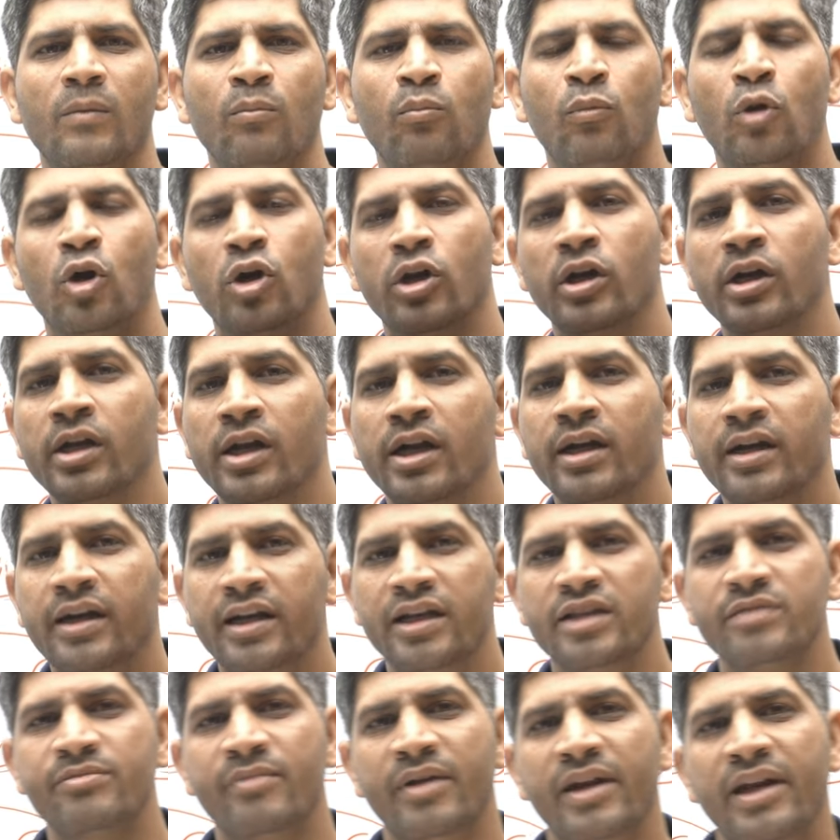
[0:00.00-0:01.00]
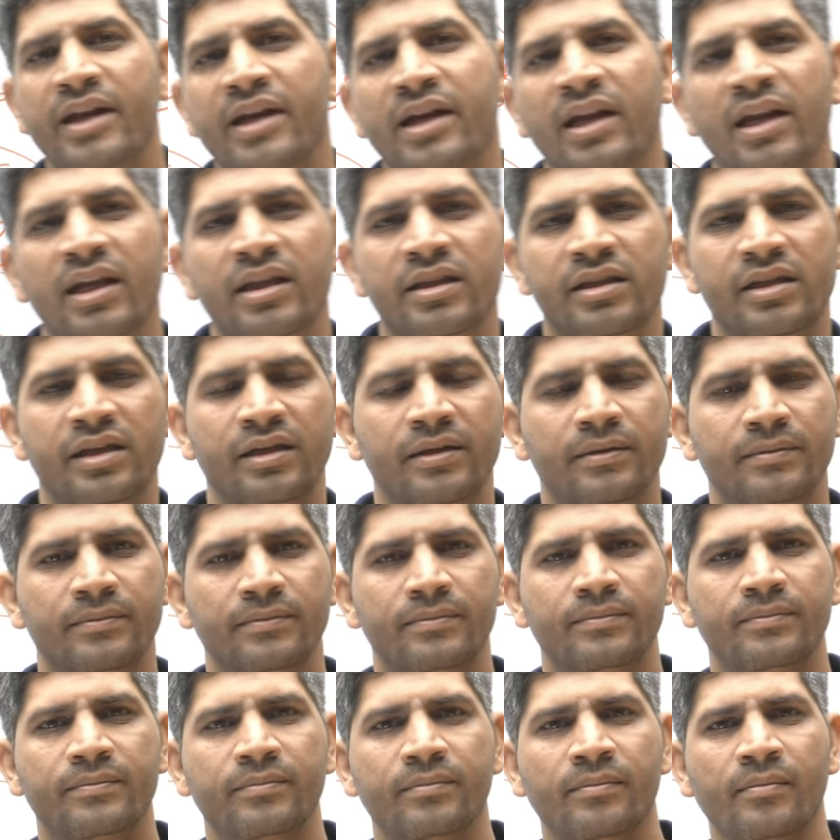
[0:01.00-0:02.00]
मॉडर्न कंट्रीज में लिख लेते हैं
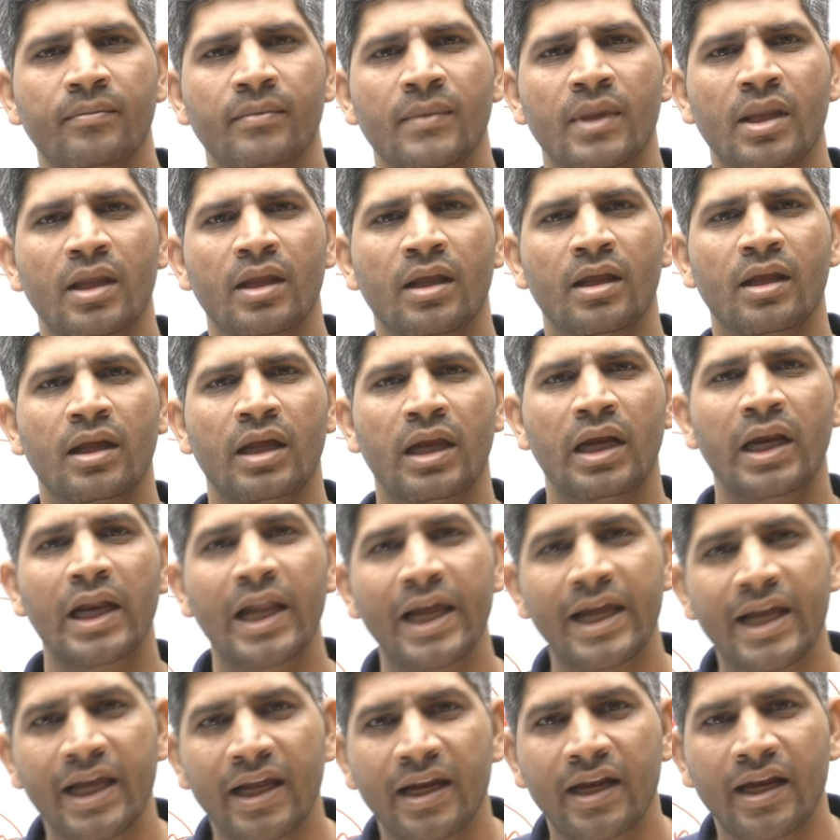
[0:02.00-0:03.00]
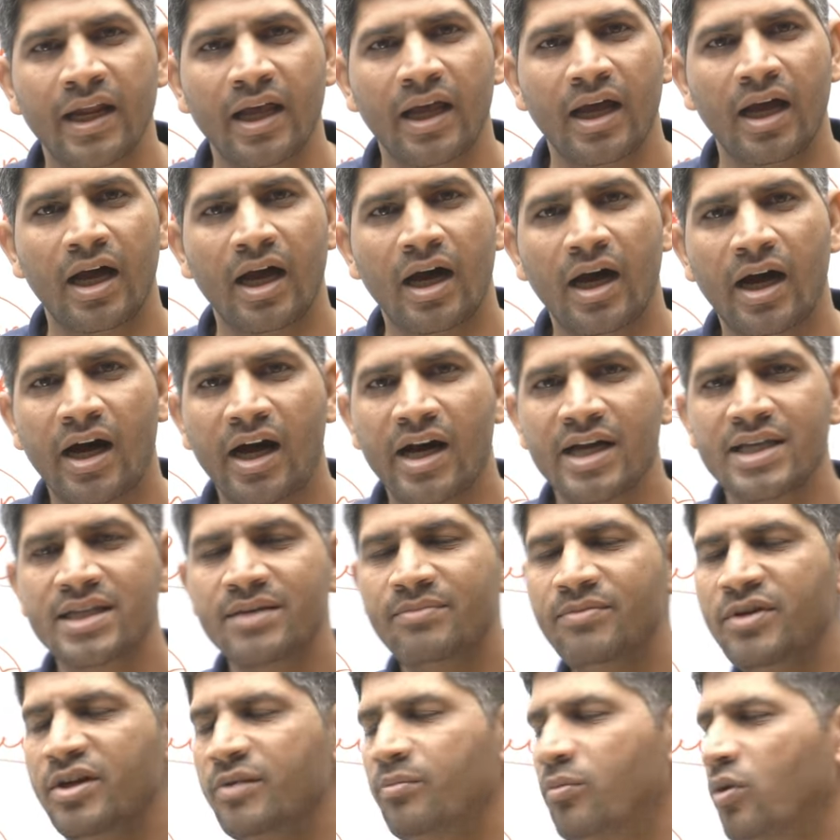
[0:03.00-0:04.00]
लेकिन आज
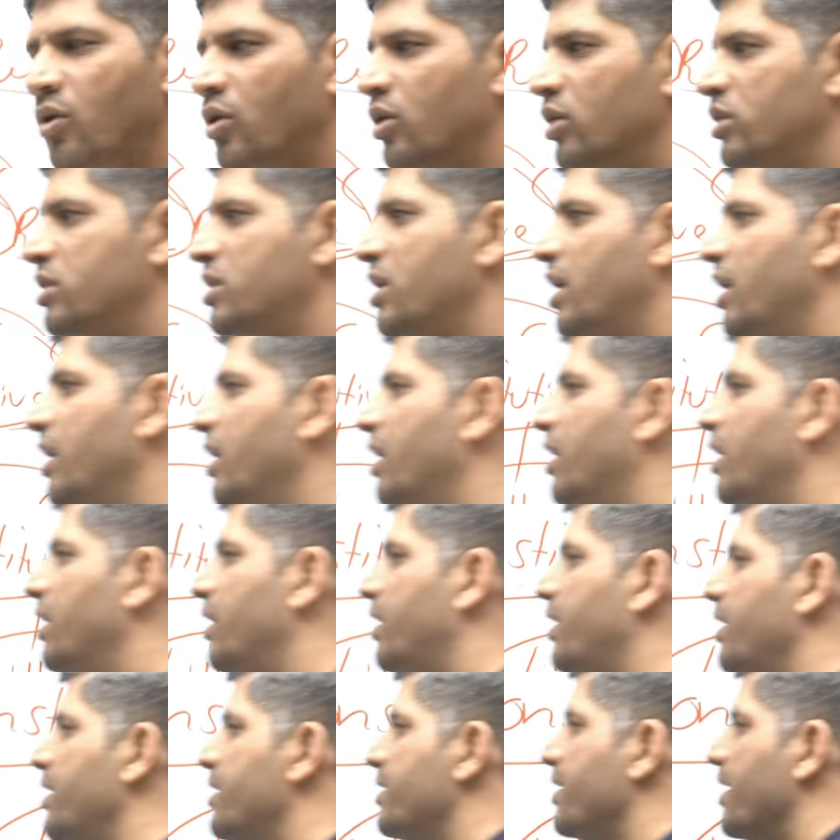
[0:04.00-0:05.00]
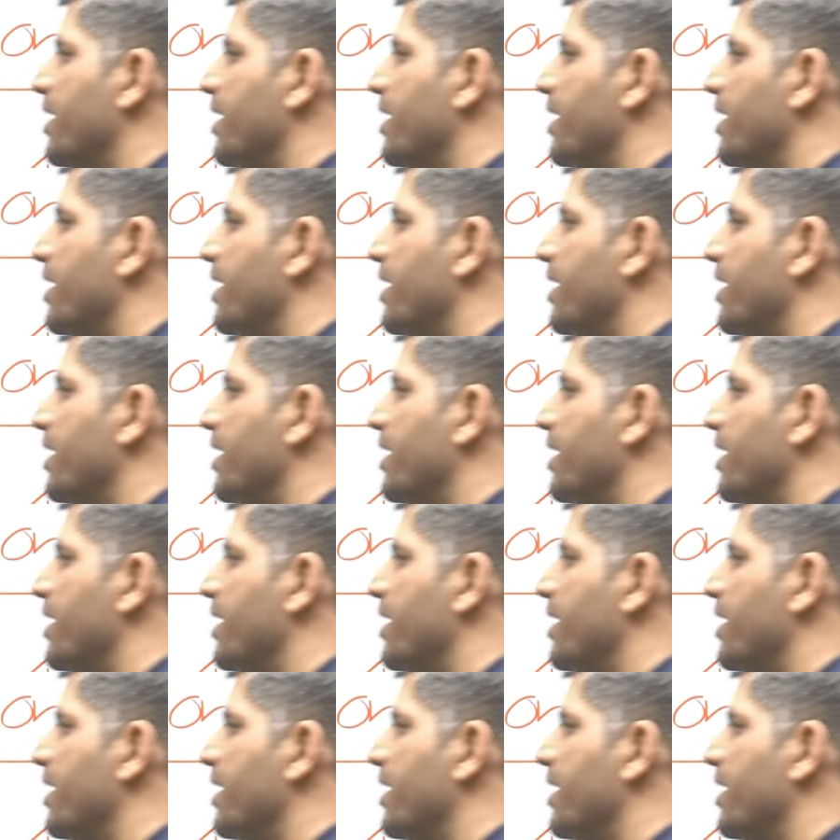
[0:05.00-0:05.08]
भी बहुत सारी कंट्रीज